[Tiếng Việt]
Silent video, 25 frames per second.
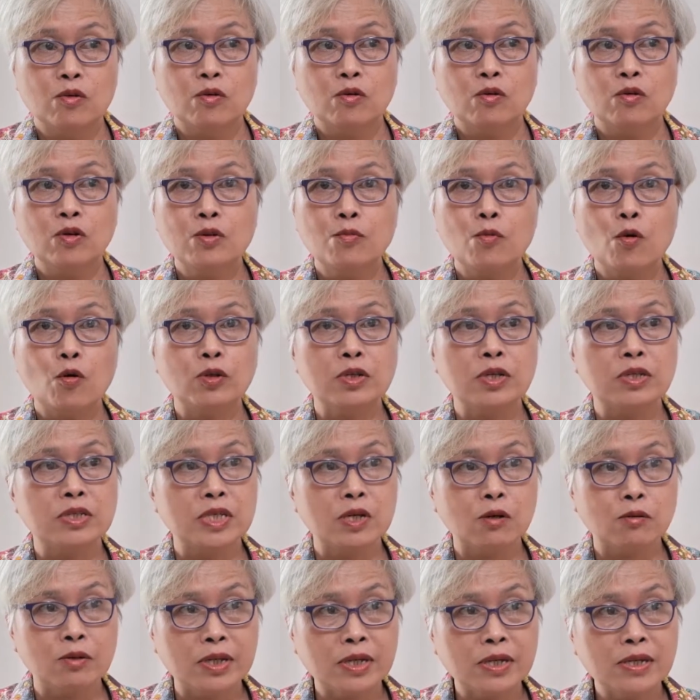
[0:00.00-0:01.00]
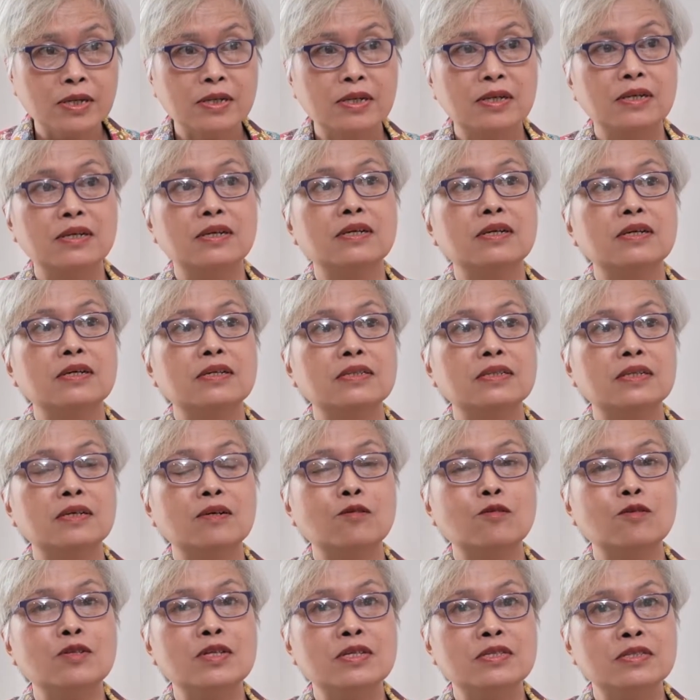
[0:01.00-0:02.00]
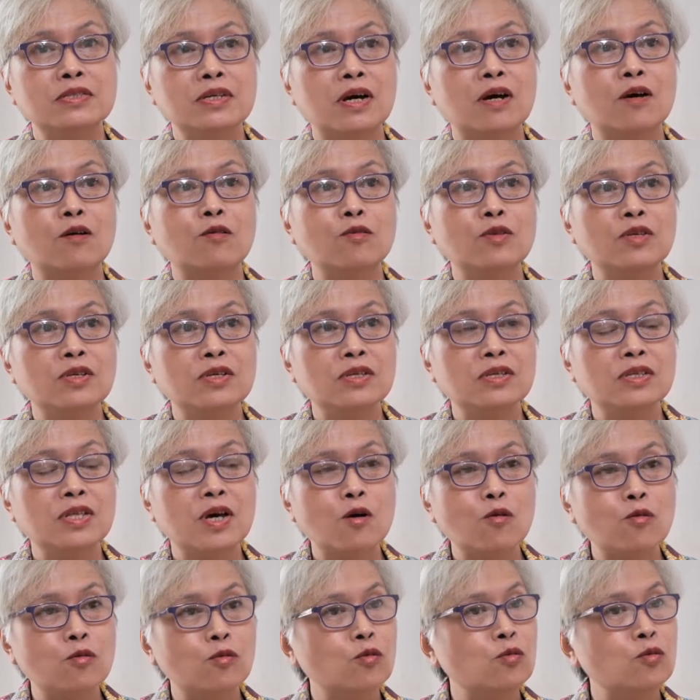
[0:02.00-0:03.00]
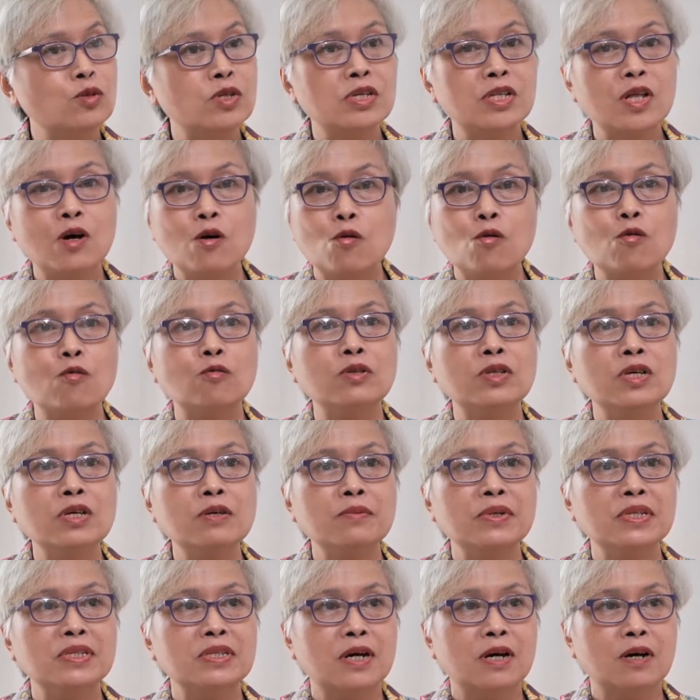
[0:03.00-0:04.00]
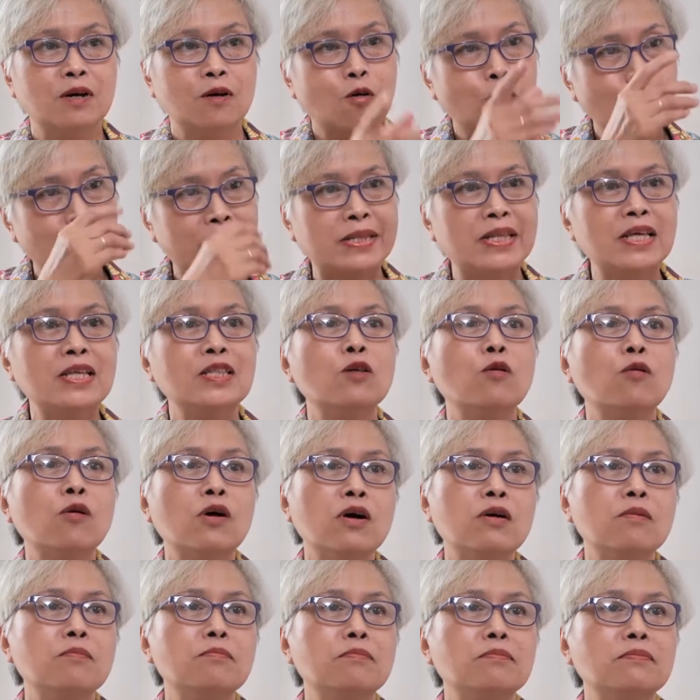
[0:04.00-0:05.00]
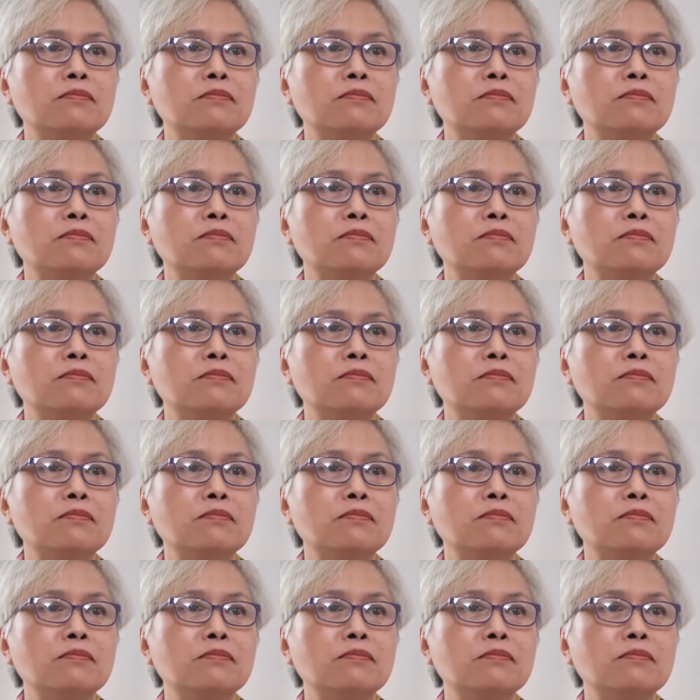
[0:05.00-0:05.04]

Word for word: cô đi bộ được nhiều nhá dạ. sao cô đi chợ cô đi đâu cô đi đâu cũng thích bây giờ cô lại thích nấu cơm